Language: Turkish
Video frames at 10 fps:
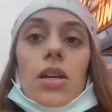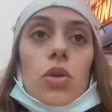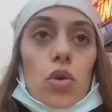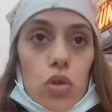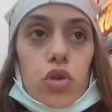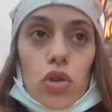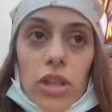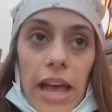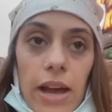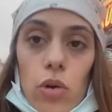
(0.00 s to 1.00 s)

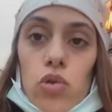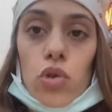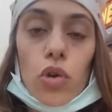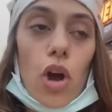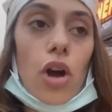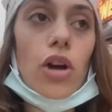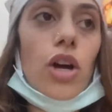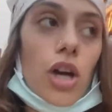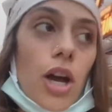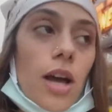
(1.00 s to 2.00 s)
Kültür'de oturuyor.
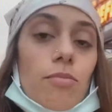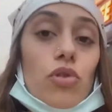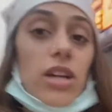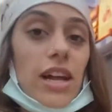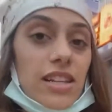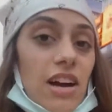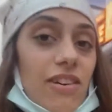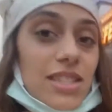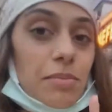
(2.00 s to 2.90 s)
Bu kadar daha fazla